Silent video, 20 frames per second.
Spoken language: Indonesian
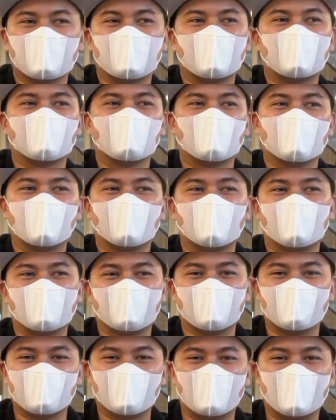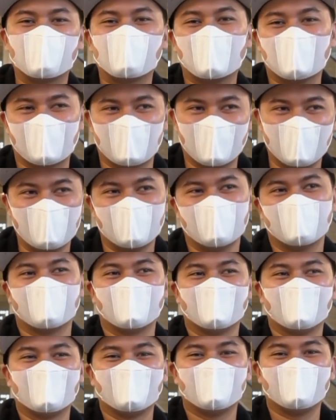alhamdulillah orangnya juga amanah
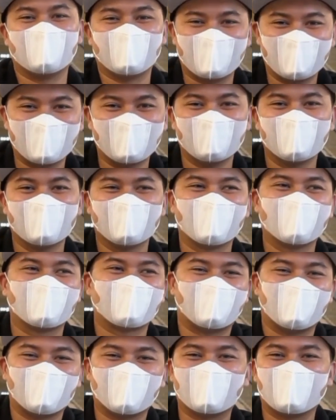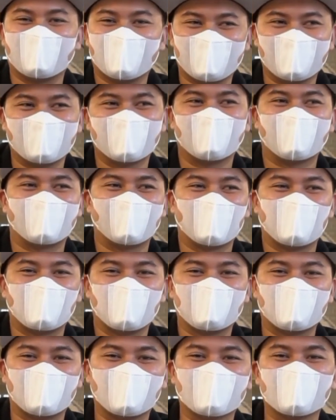ya kan kalau kenal juga orangnya
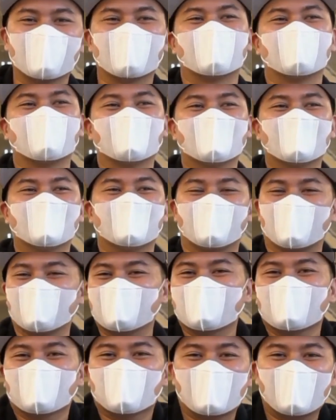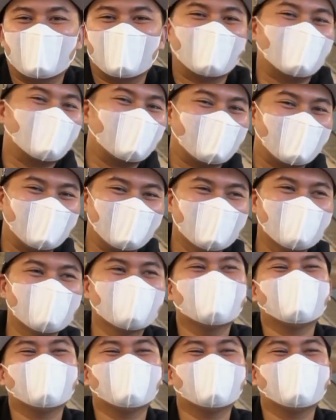masya Allah rajin ibadah dan lain-lain